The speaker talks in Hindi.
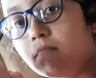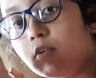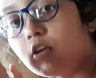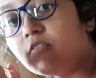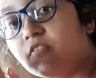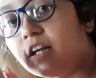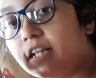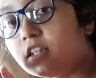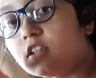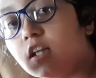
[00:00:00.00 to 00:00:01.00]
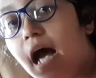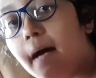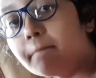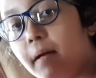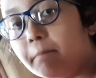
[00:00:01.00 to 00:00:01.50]
हमारी तो नखरे
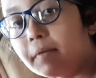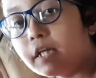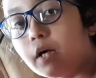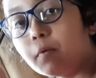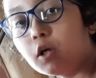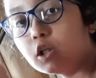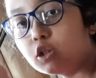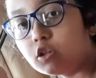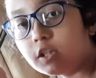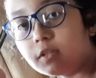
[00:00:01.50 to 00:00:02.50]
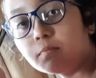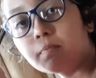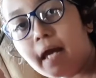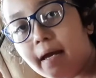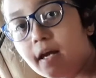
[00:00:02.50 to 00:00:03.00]
वाली है तो
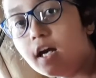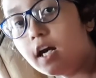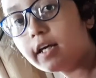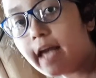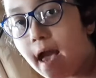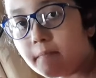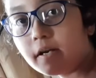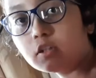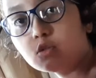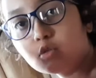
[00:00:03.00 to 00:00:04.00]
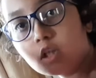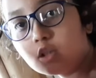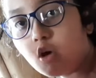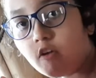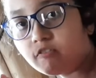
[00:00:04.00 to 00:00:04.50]
कैमरा
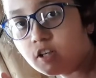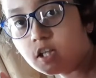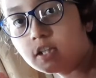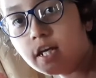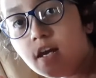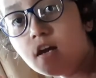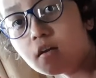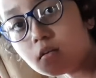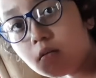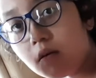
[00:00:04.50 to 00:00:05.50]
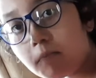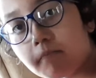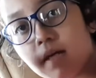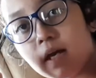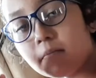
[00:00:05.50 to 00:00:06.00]
तुरंत ऑफ कर दे
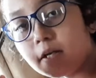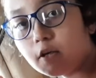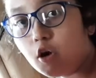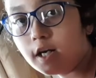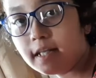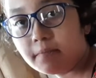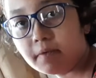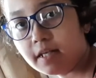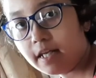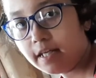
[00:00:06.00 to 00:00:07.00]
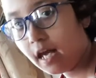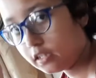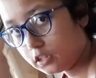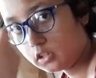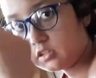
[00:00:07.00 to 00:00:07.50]
मैं रिकॉर्डिंग में नहीं आ
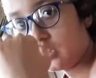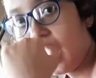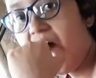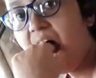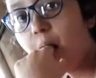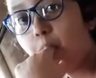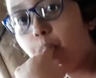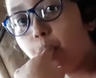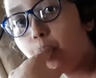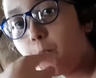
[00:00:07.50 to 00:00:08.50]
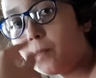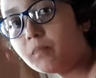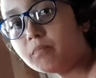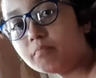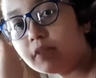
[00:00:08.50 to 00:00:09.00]
हाँ मत
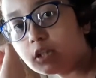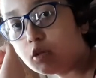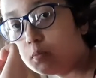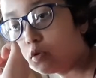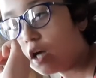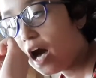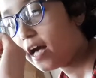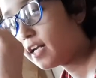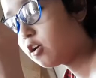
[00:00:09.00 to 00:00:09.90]
आना तुम रिकॉर्डिंग में